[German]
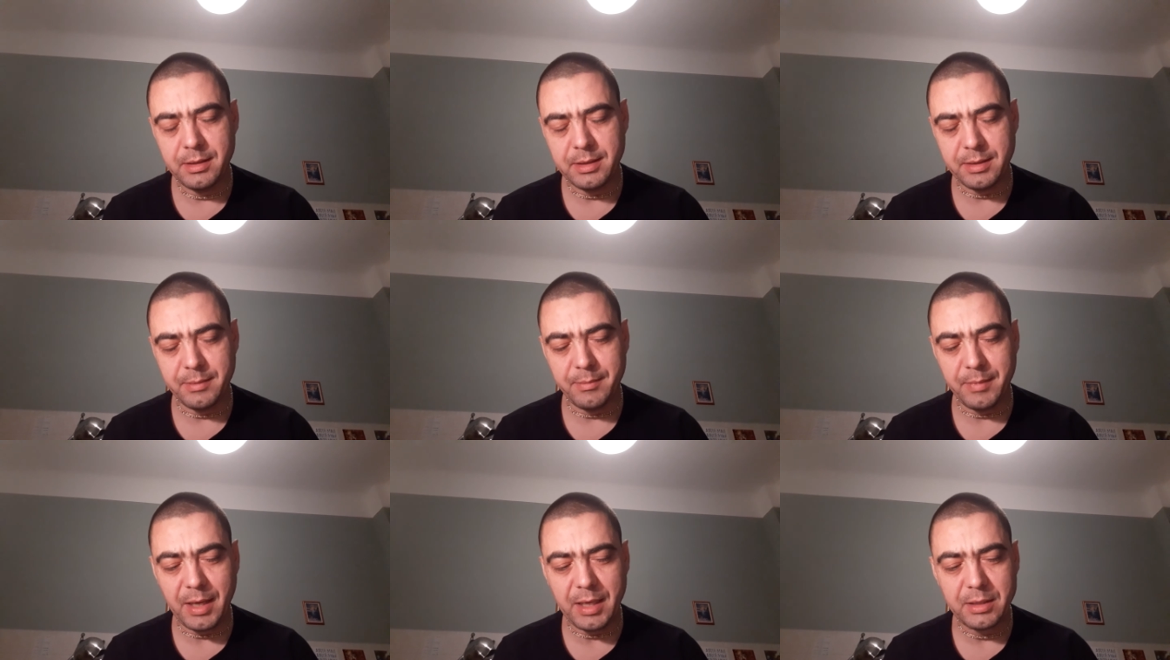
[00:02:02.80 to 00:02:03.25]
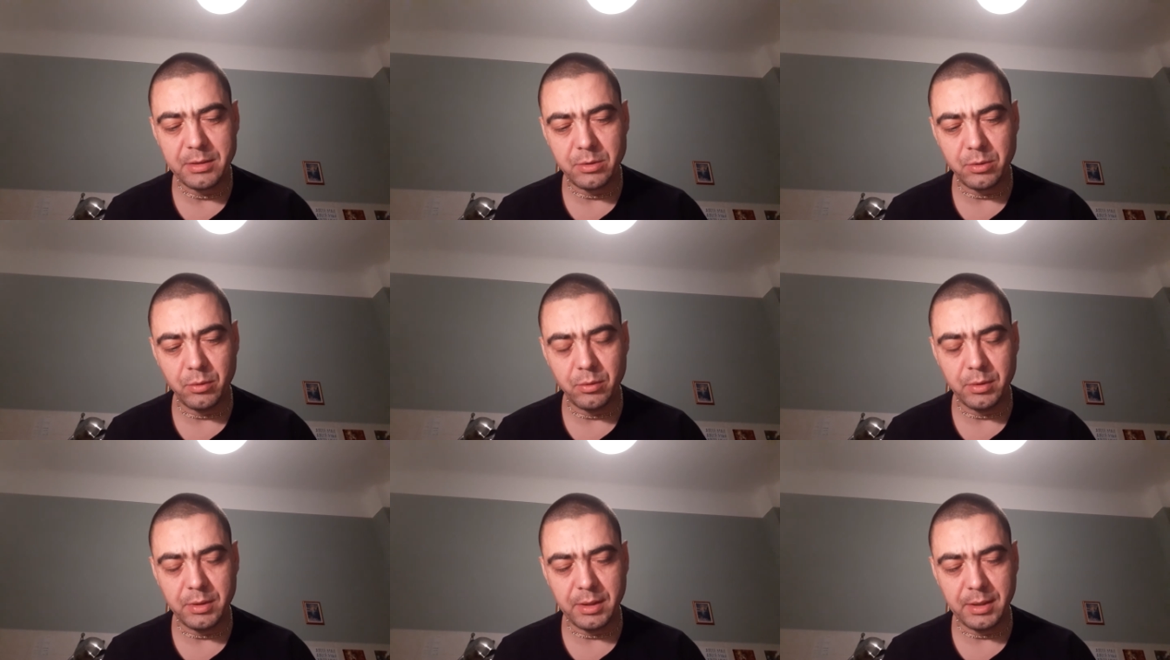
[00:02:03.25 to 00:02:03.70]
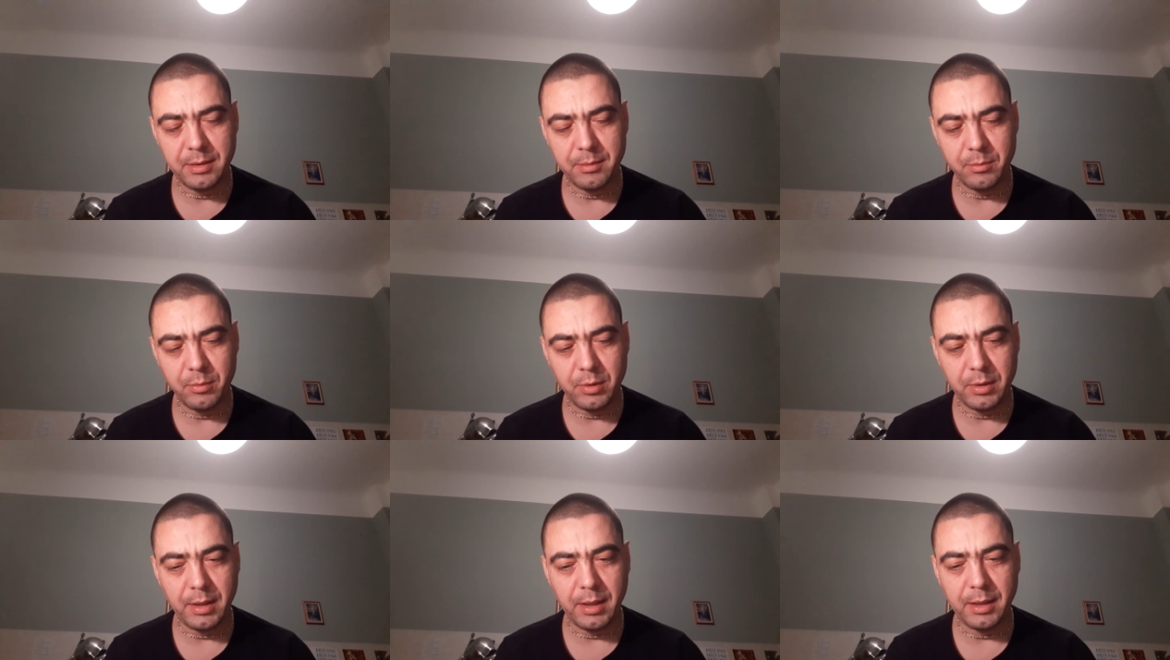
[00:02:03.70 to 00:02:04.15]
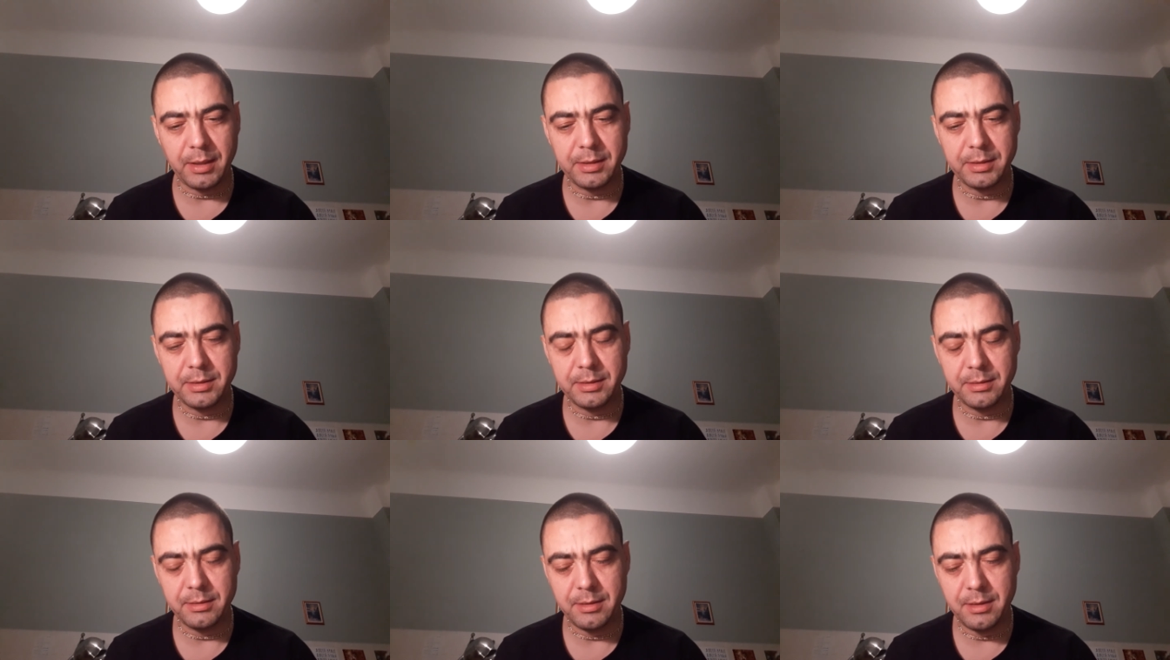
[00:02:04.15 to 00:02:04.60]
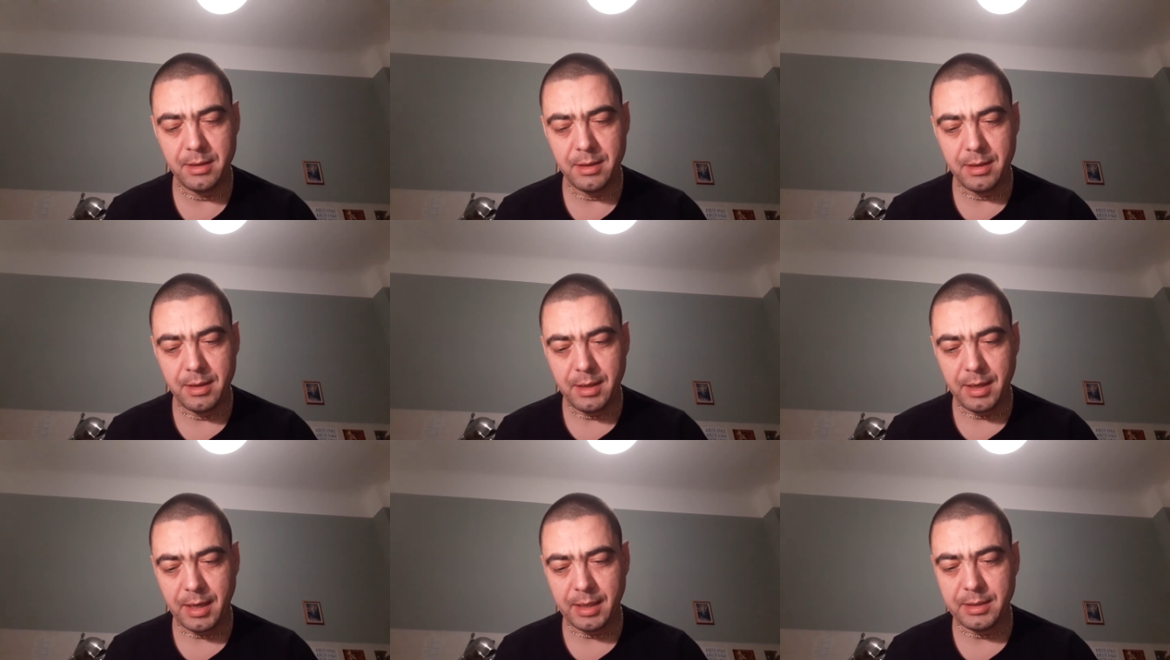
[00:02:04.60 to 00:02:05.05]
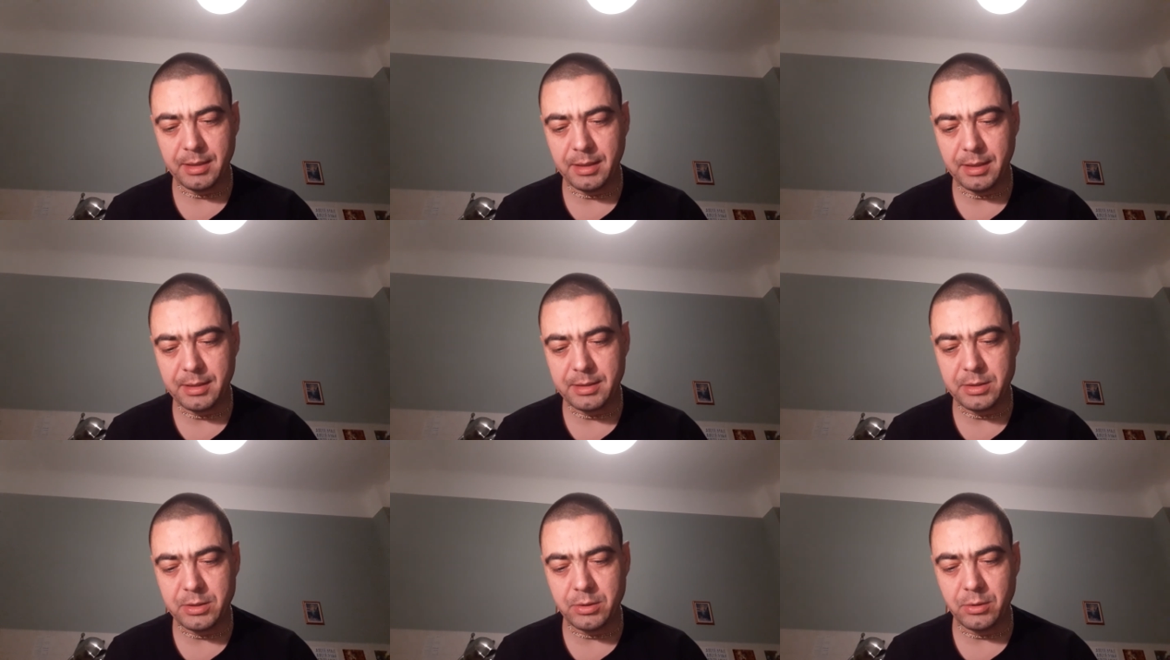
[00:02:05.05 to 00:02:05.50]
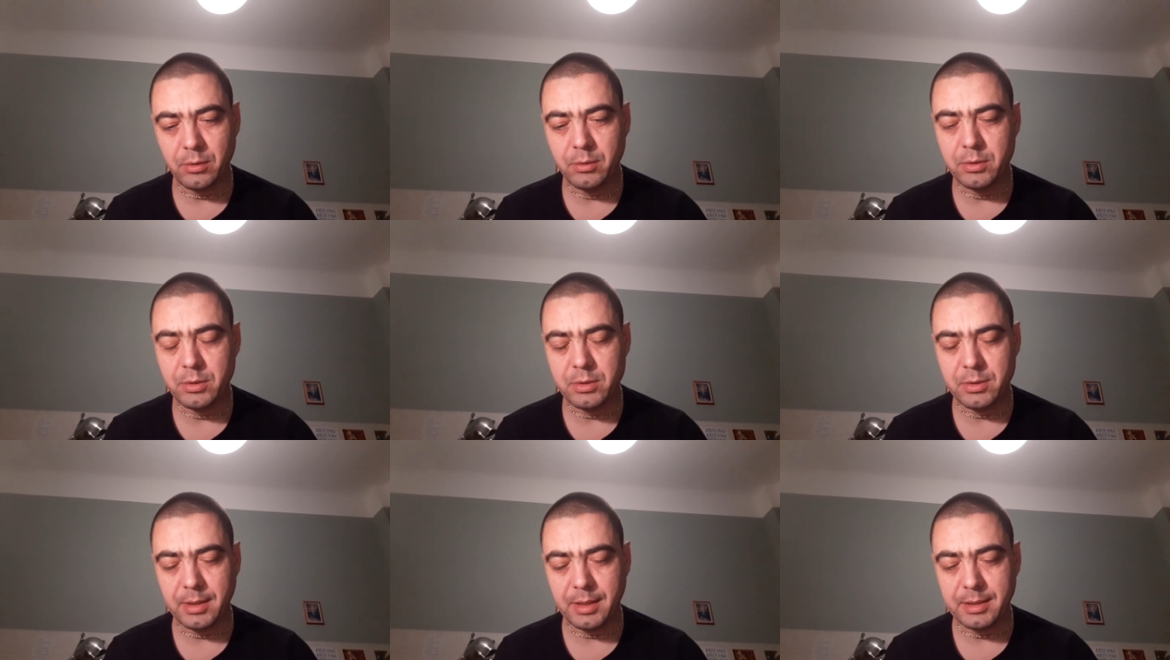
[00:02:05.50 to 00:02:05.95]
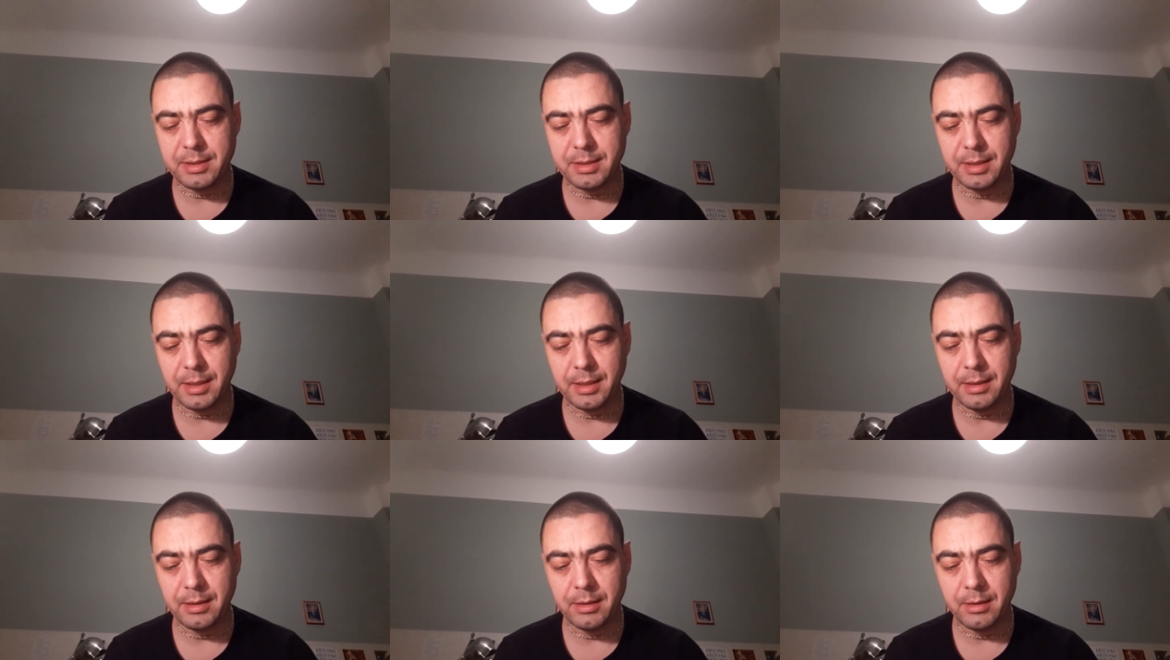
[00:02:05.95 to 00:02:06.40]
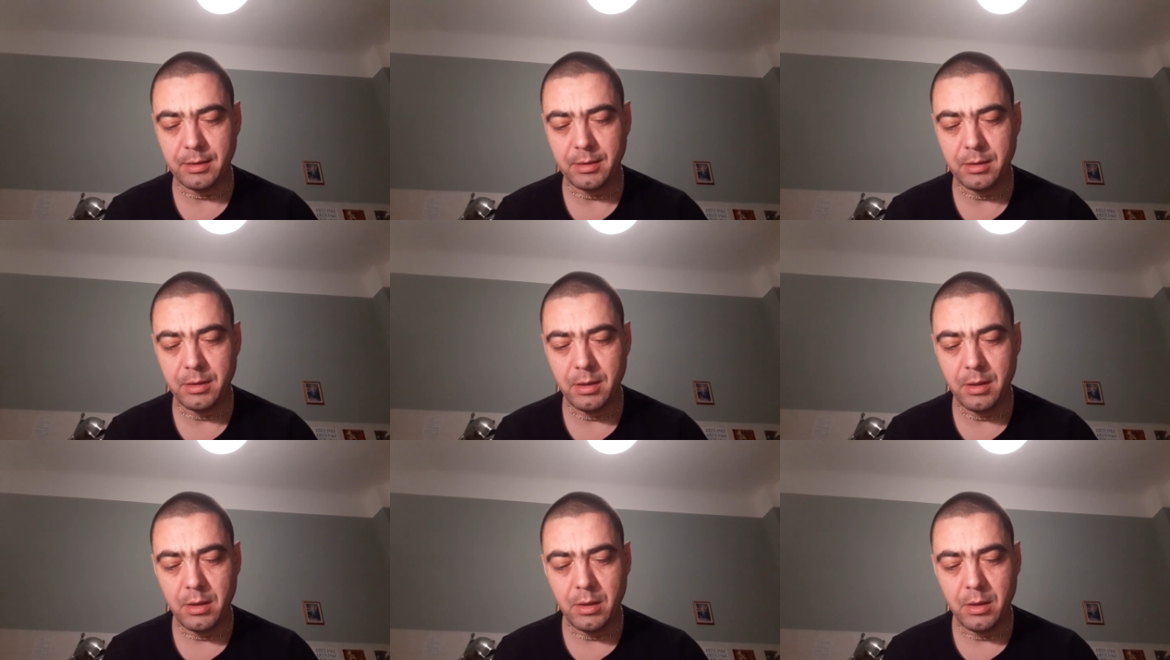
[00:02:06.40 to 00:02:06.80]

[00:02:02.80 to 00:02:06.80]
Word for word: dem machttrunkenen Monarchen eine Lektion zu erteilen